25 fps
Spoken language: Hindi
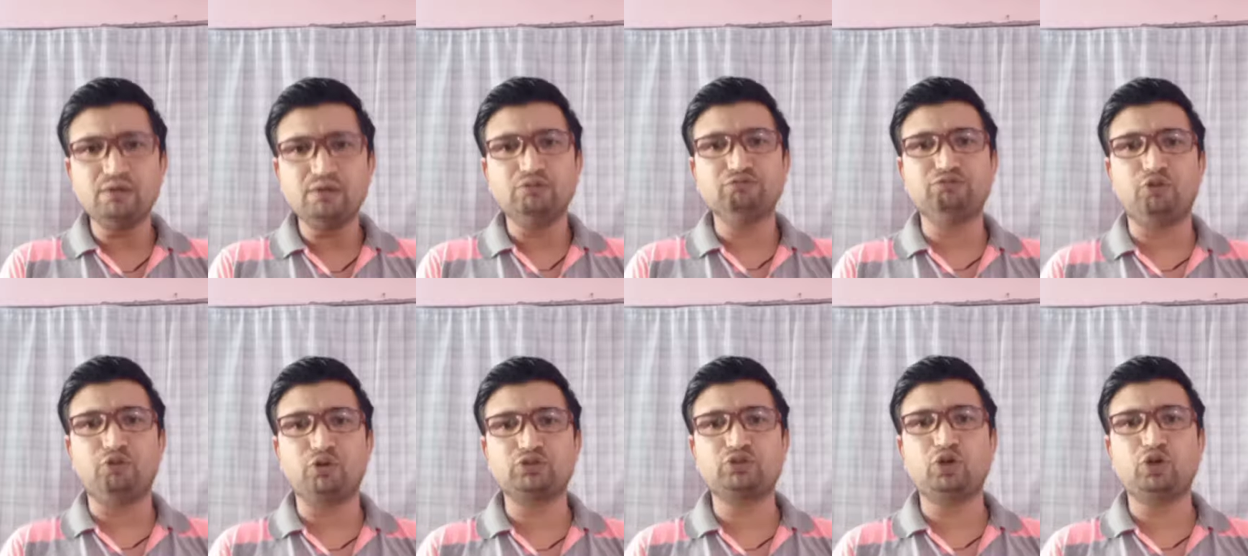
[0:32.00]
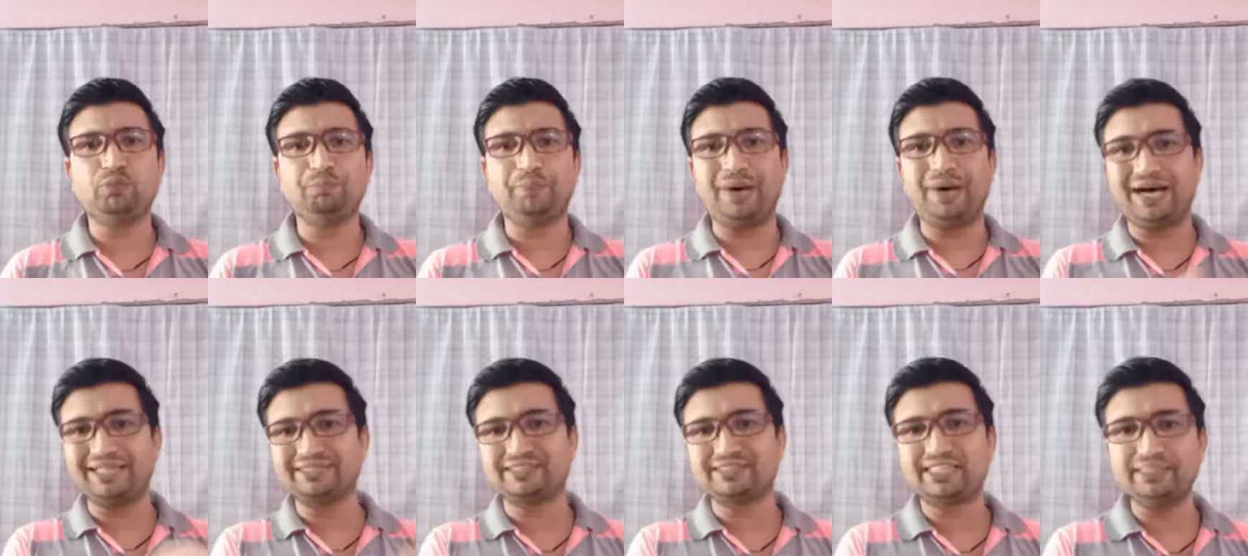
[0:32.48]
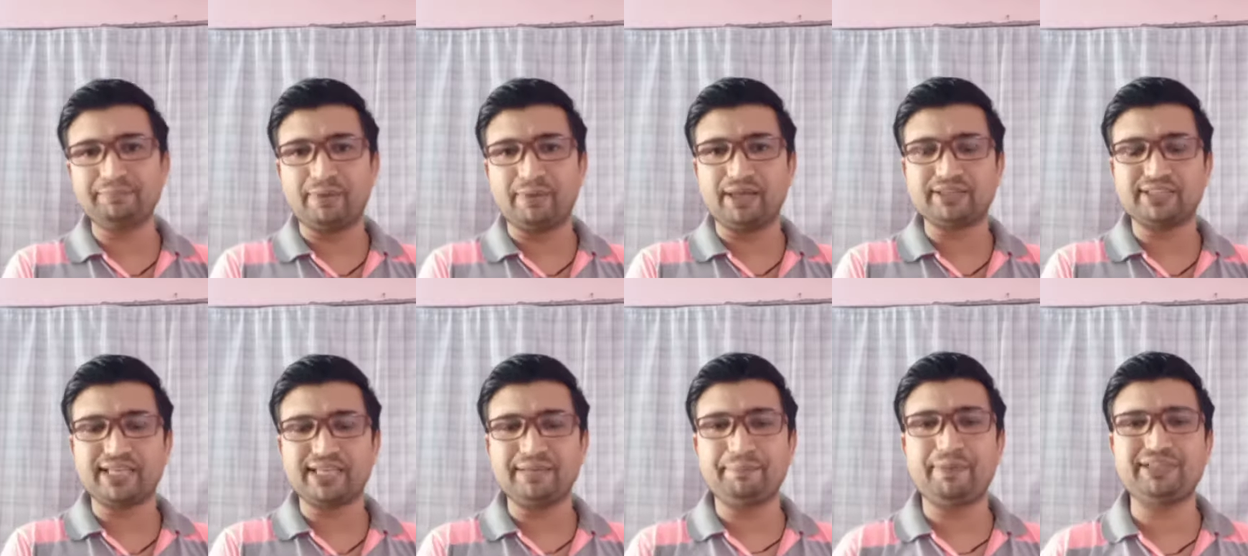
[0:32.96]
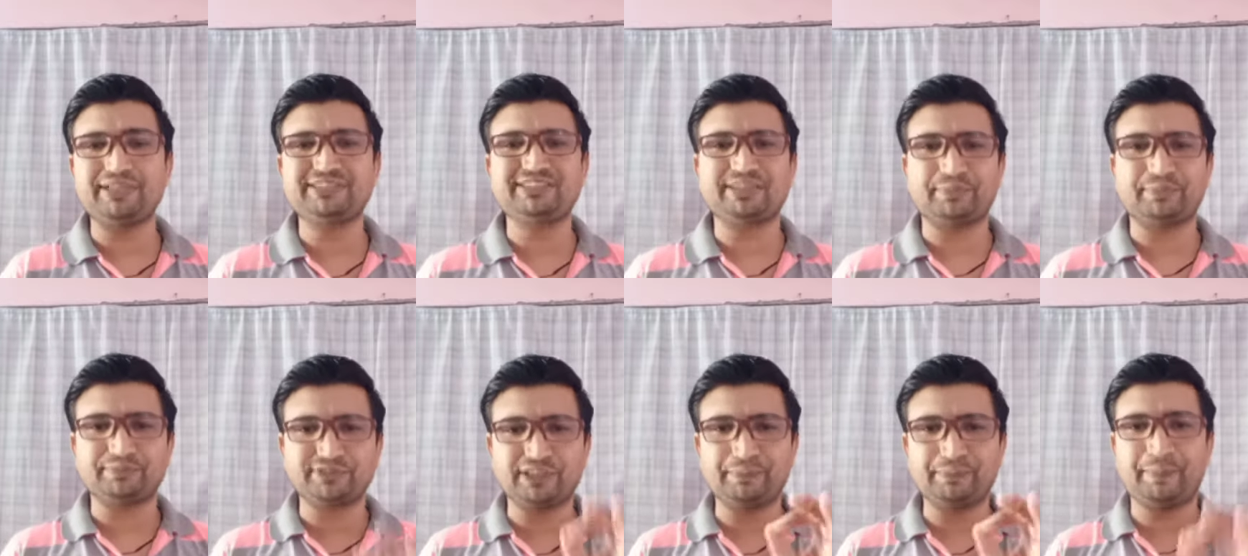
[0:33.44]
वो तो बाद की बात है बट
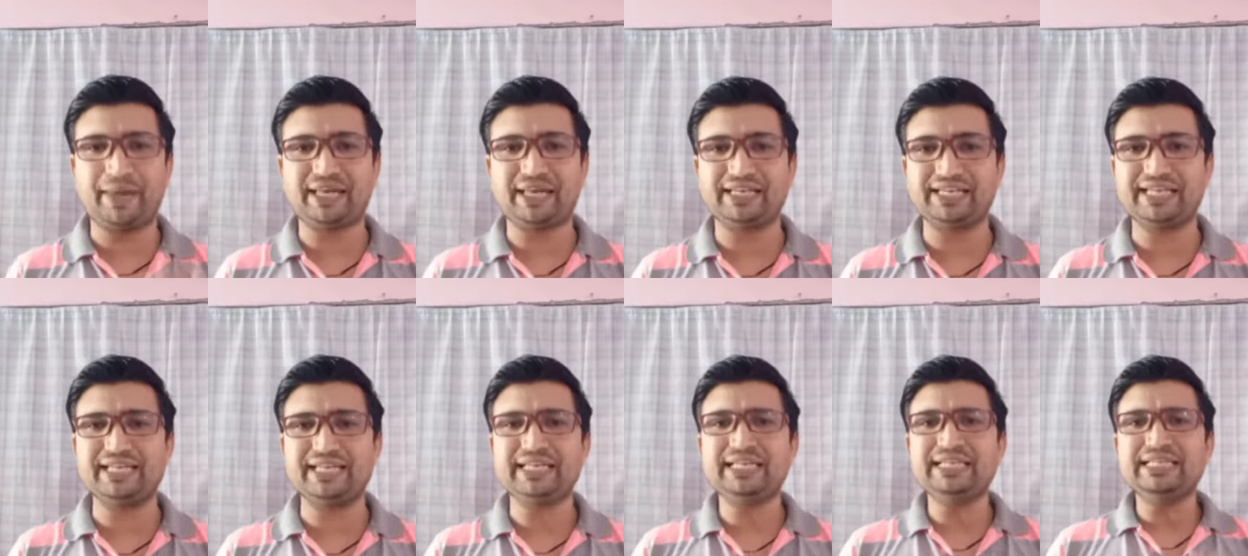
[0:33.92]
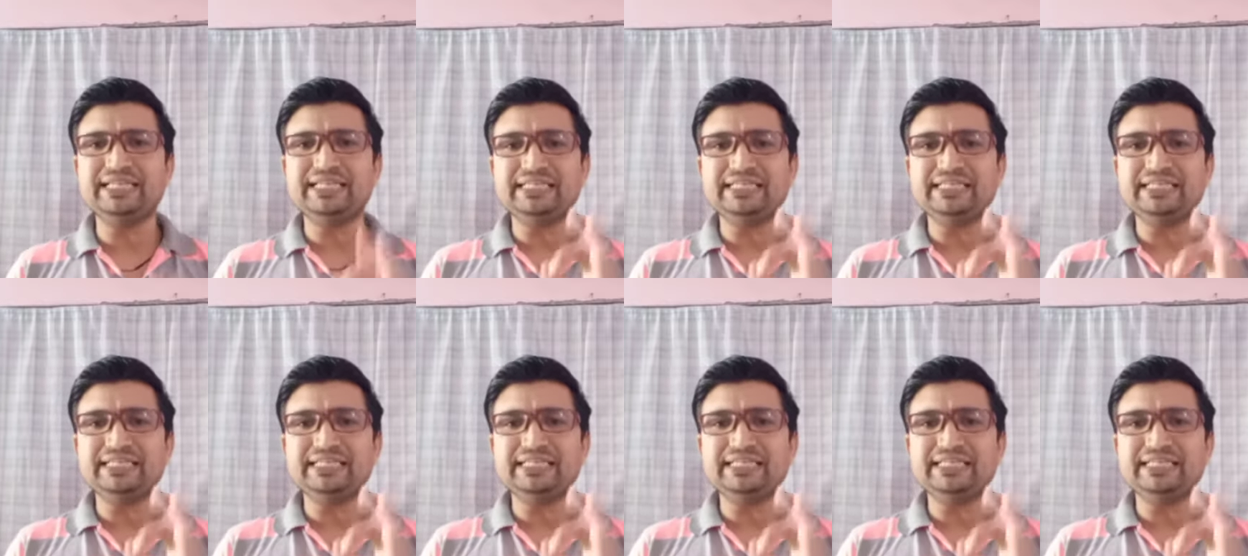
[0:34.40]
सबसे पहले